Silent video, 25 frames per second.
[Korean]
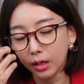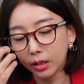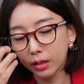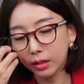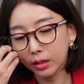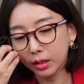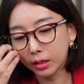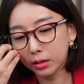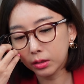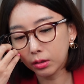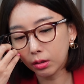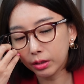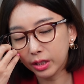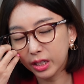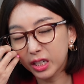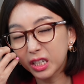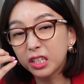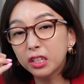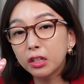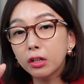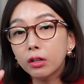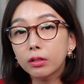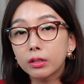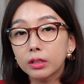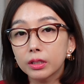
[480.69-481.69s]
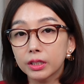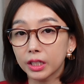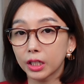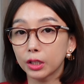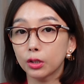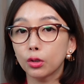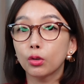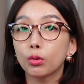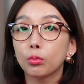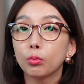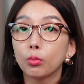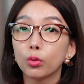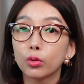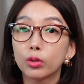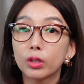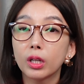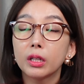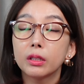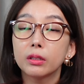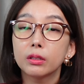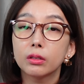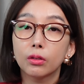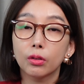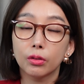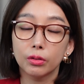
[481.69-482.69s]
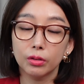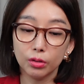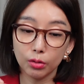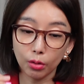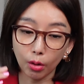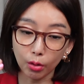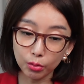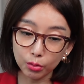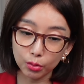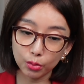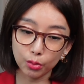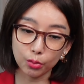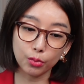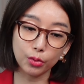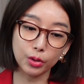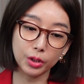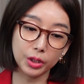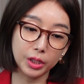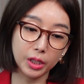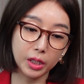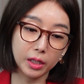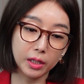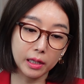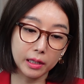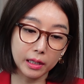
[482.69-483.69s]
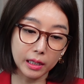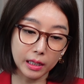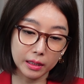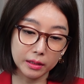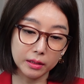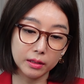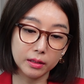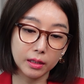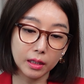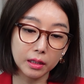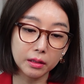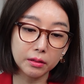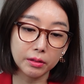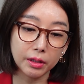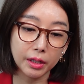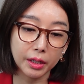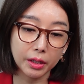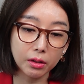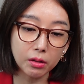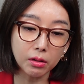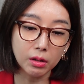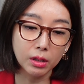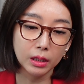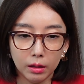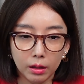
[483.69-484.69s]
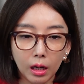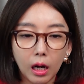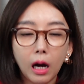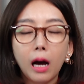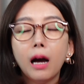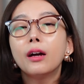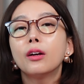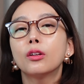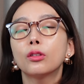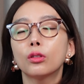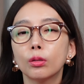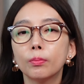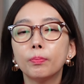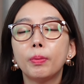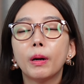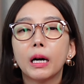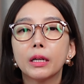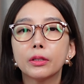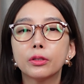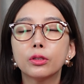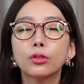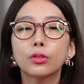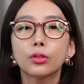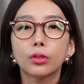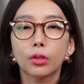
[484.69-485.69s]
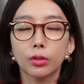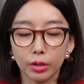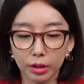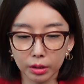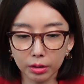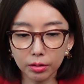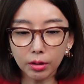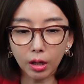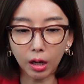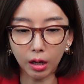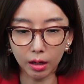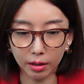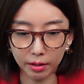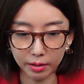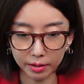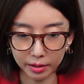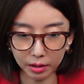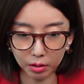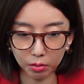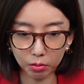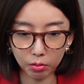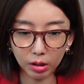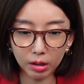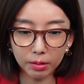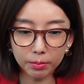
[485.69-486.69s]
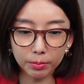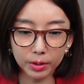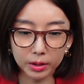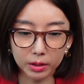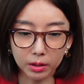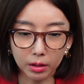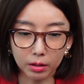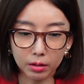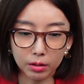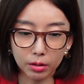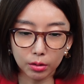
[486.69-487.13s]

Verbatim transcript: 그래서 기억을 제대로 못하는 거는 어느 정도 이해가 가능한데요. 하여튼 받은 적이 있다라고 합니다.